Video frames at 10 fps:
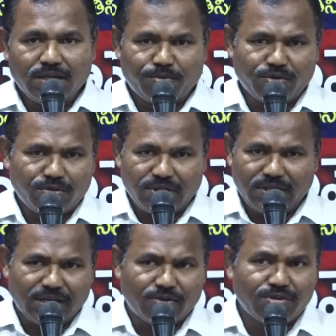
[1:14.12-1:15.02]
ఇప్పుడు ఈ
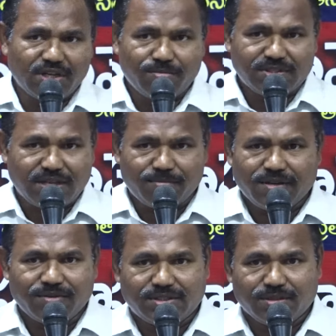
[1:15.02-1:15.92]
రౌండ్ టేబుల్
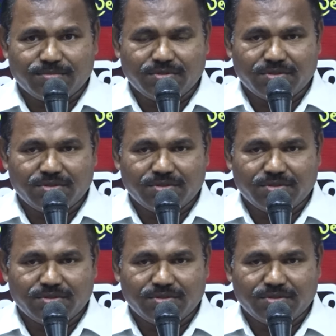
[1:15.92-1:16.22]
సమావేశం